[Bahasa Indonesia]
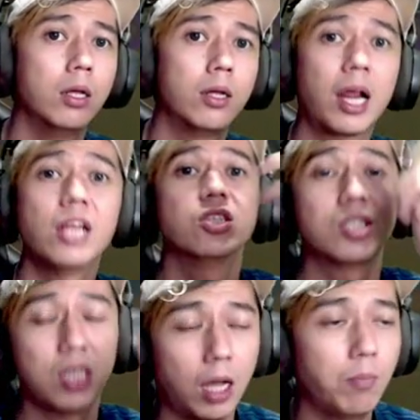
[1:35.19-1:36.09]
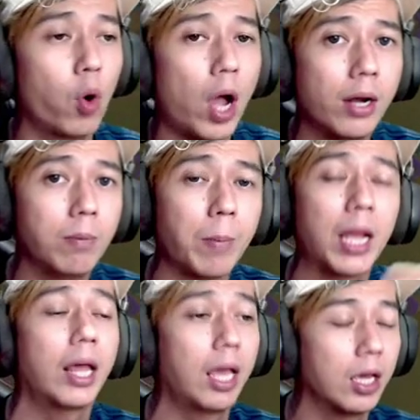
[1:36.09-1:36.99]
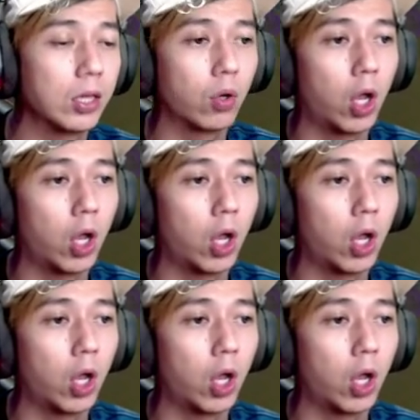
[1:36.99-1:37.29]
range ya, bukan melee gitu.